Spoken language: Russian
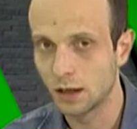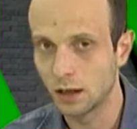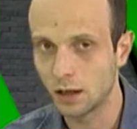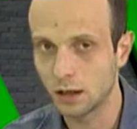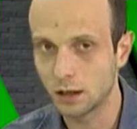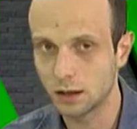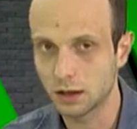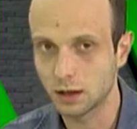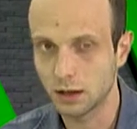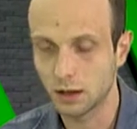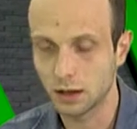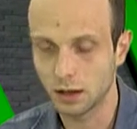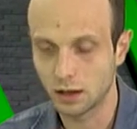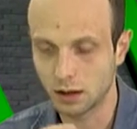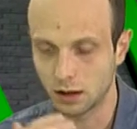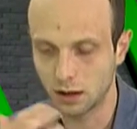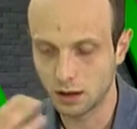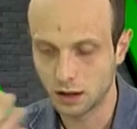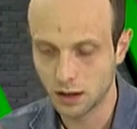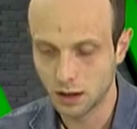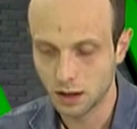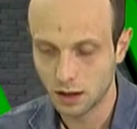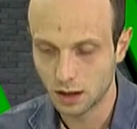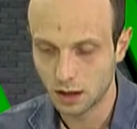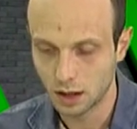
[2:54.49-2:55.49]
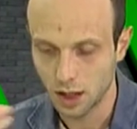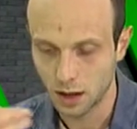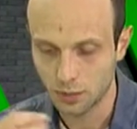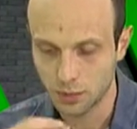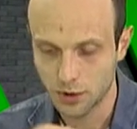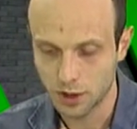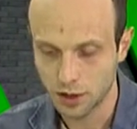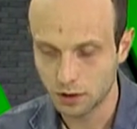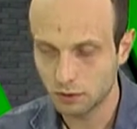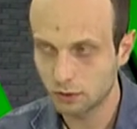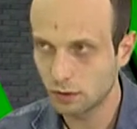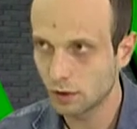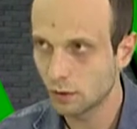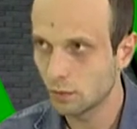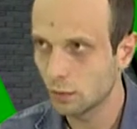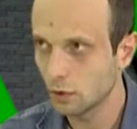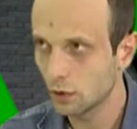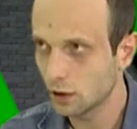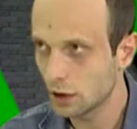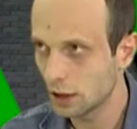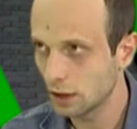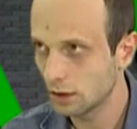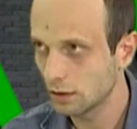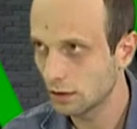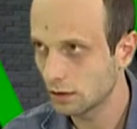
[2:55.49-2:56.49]
это общественный
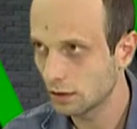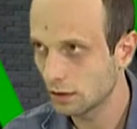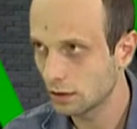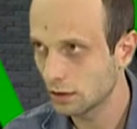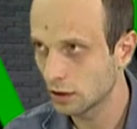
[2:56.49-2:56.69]
бюджет,